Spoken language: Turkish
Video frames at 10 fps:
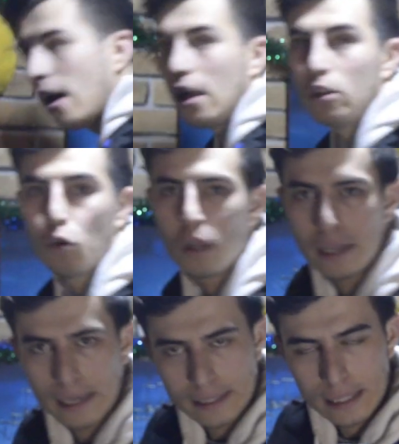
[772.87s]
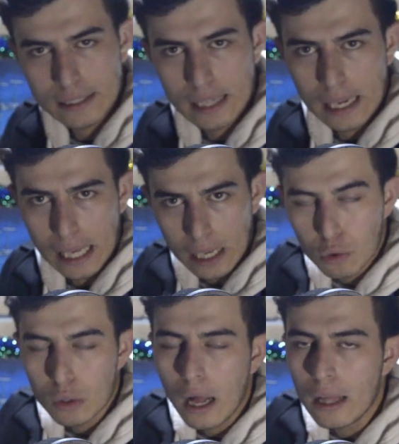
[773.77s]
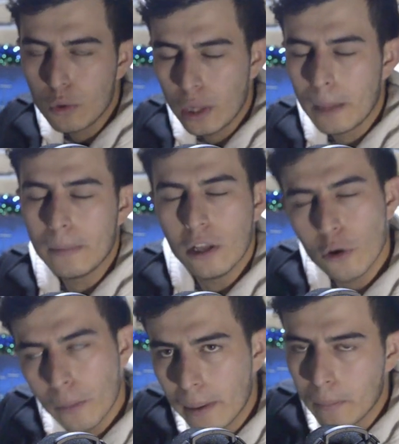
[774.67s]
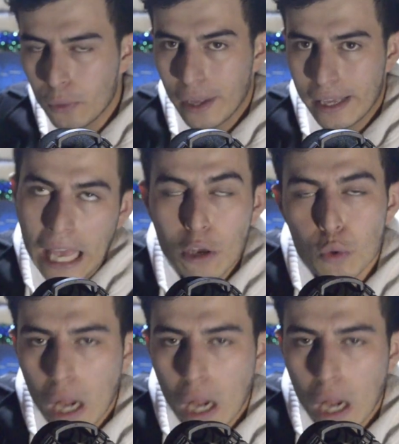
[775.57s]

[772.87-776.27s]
Ağlıyorlar arkadaşlar. Her gün ağlıyorlar. Biliyorum ben bunları. Her gün